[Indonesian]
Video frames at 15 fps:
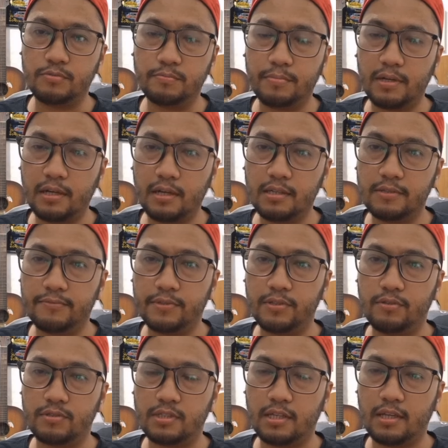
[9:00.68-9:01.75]
jumpa di
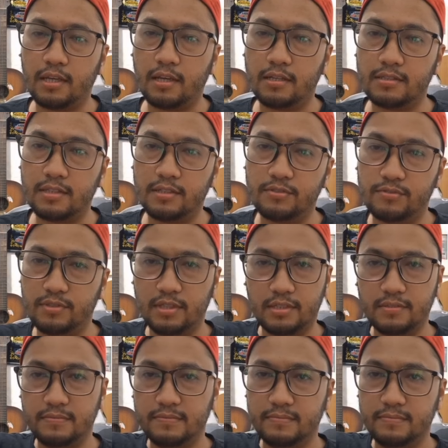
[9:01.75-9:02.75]
video saya selanjutnya.